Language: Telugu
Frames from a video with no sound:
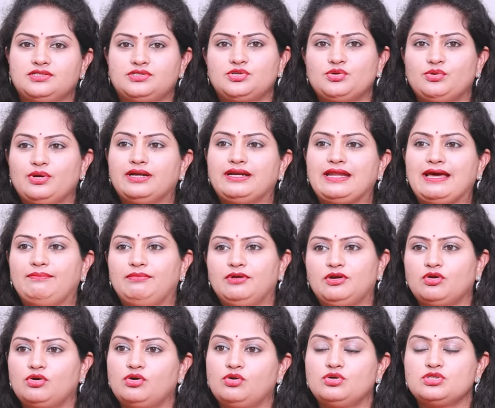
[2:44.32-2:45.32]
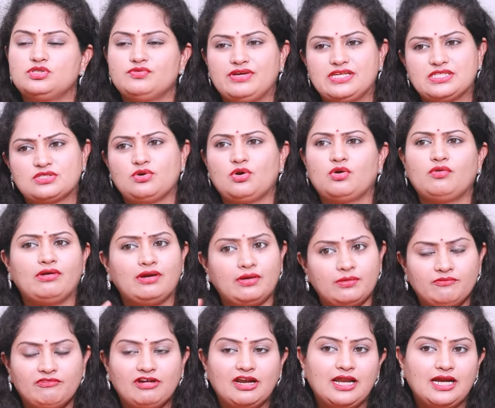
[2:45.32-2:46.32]
షుగర్ టాబ్లెట్ ఒక రోజు
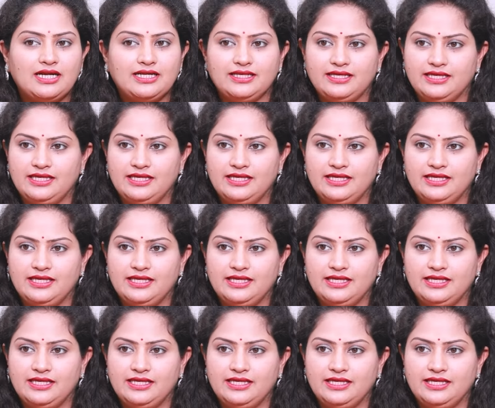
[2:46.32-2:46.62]
వేసుకోకపోవడం వల్ల